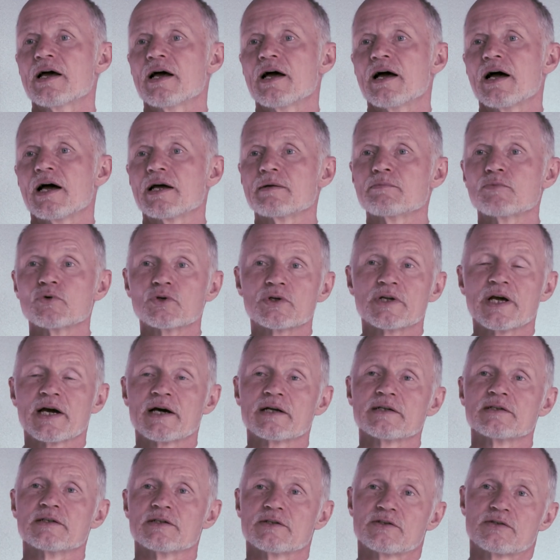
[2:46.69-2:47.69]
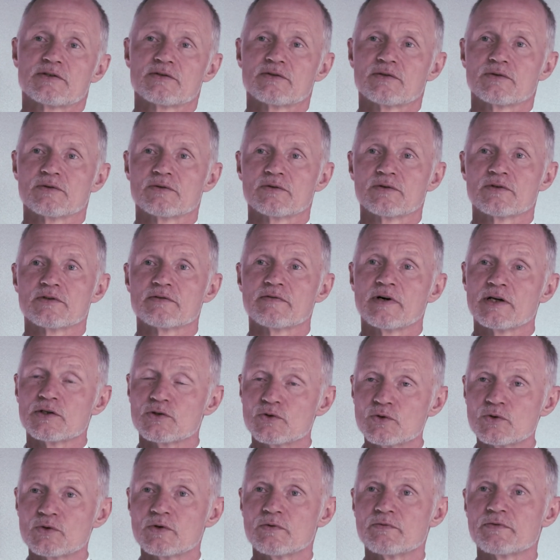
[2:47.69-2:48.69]
ein modernes und zwar
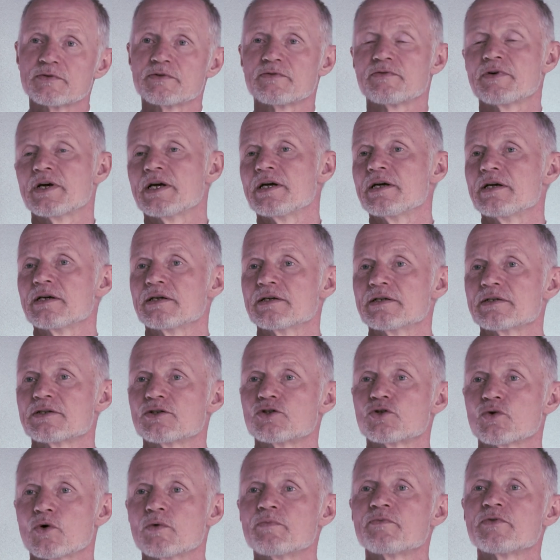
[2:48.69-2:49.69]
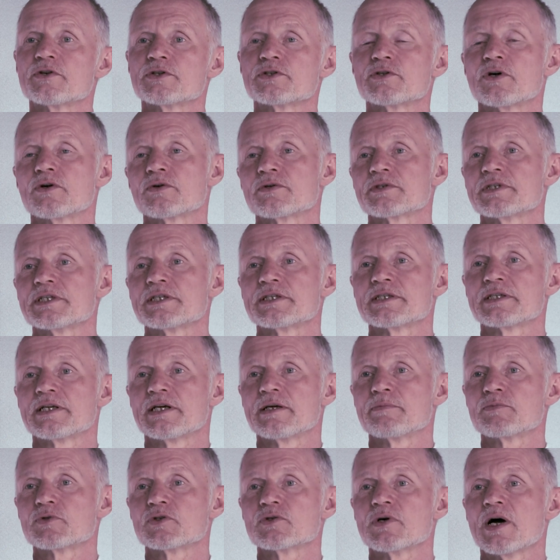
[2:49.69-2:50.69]
zukunftsfähiges
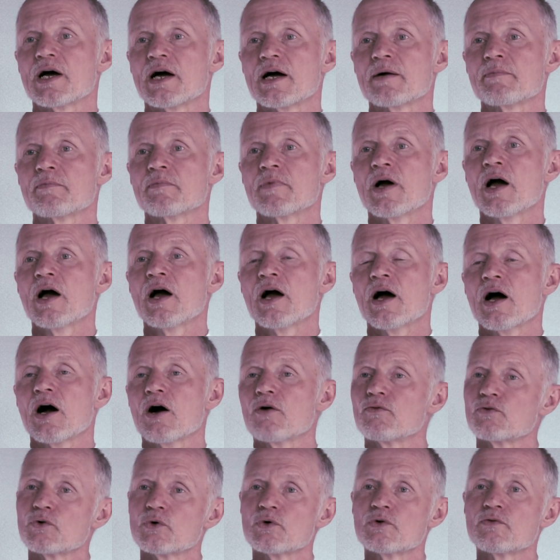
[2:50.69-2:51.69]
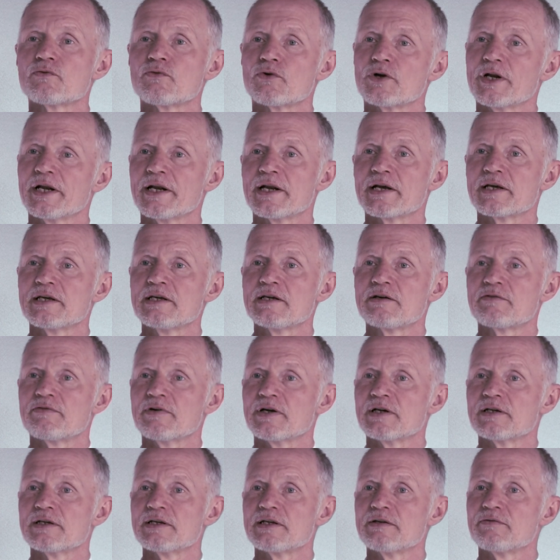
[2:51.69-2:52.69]
Stromversorgungssystem zu haben, aufgrund von
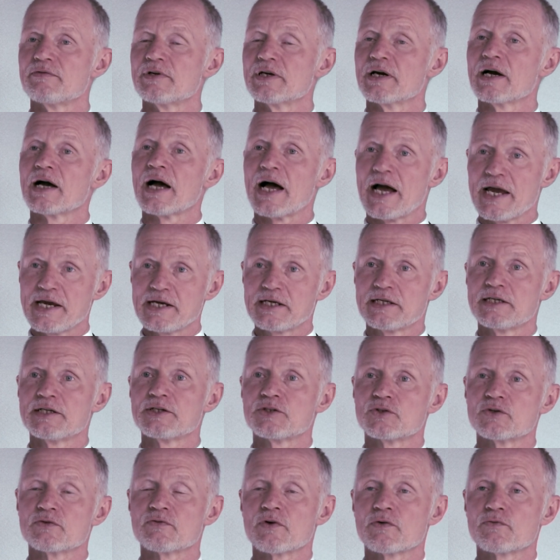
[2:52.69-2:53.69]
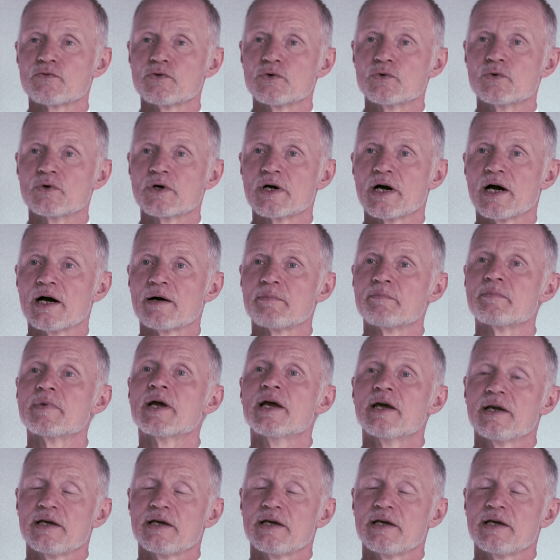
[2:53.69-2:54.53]
Energiequellen, die wir reichlich zur Verfügung haben.